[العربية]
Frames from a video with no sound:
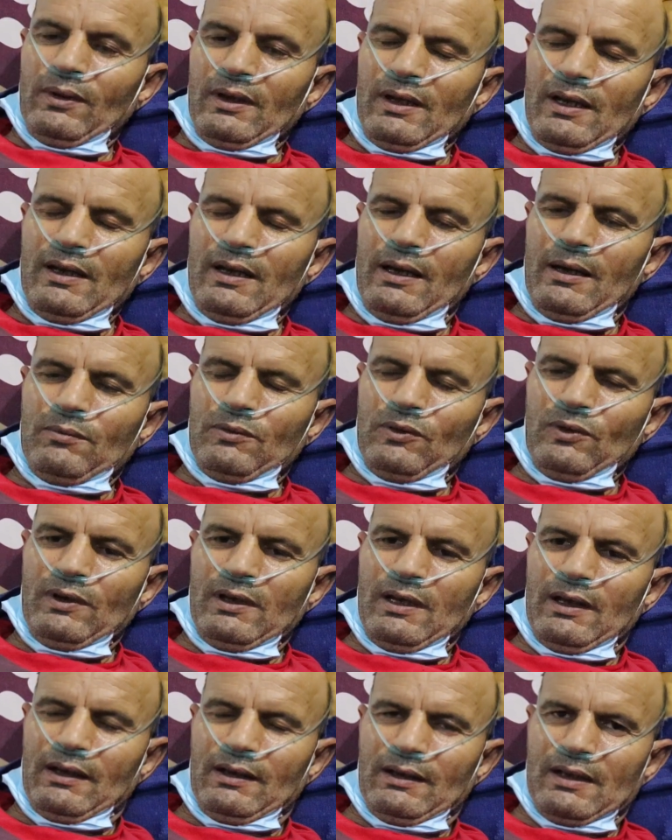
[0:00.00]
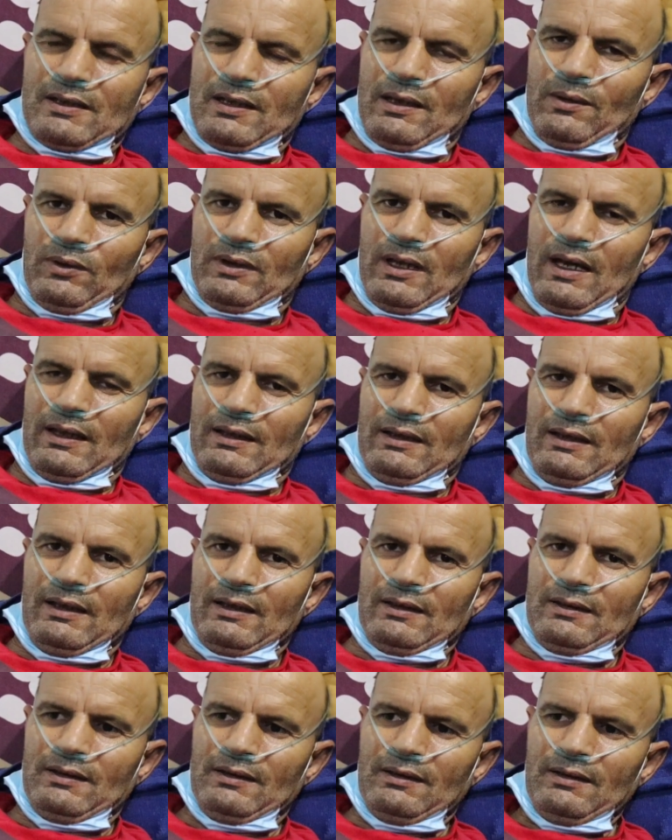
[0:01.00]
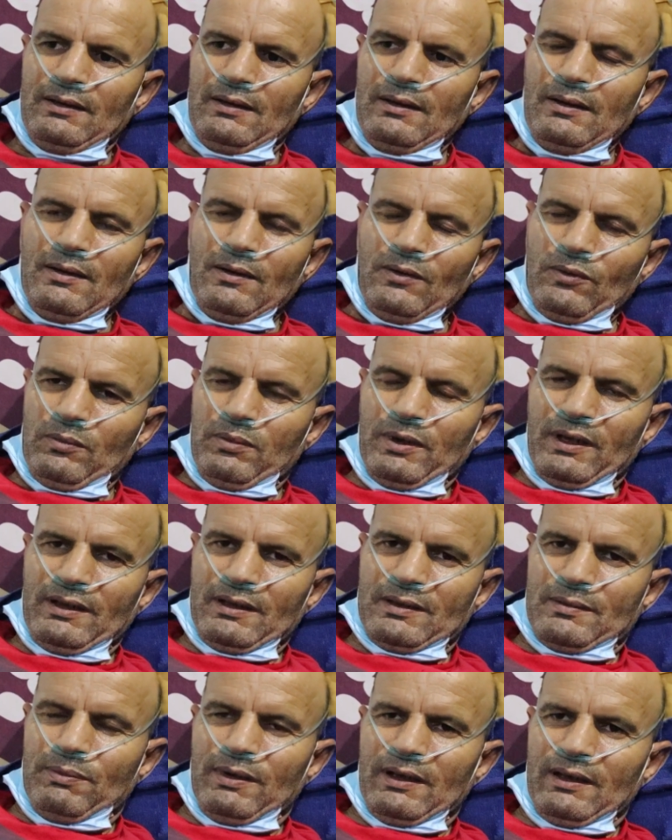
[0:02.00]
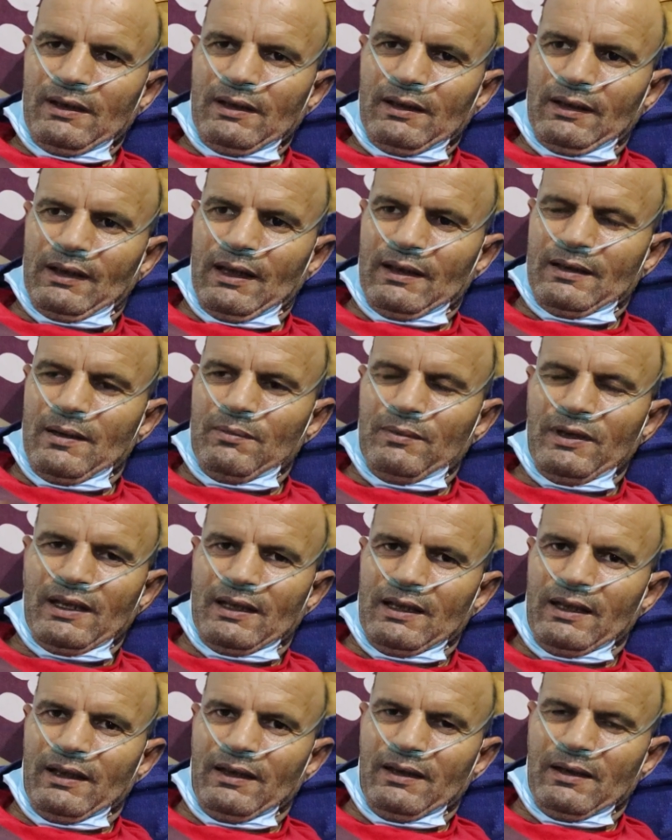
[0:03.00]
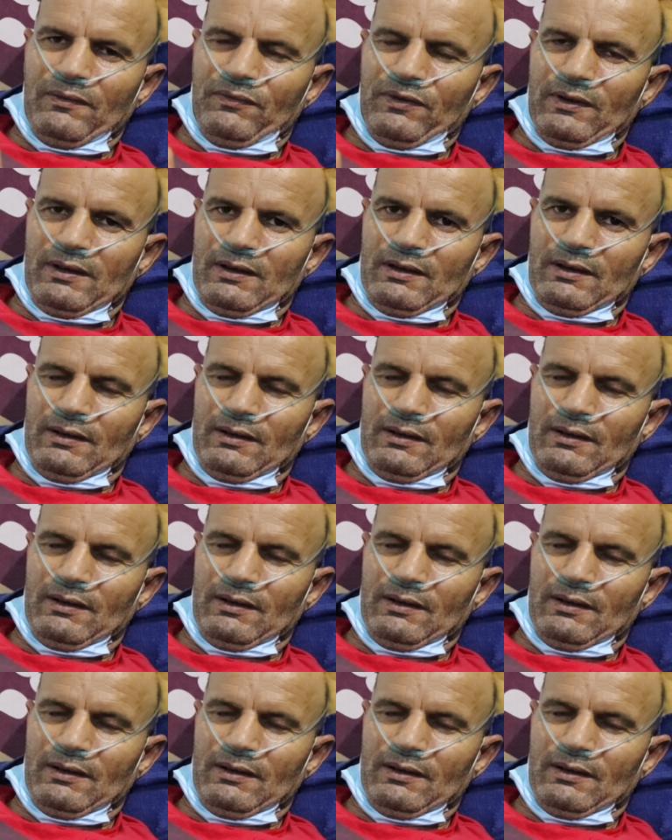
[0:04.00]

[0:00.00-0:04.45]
والله الحمد لله غاصه وتعديت بالنسبه للخدمات اللي هنا في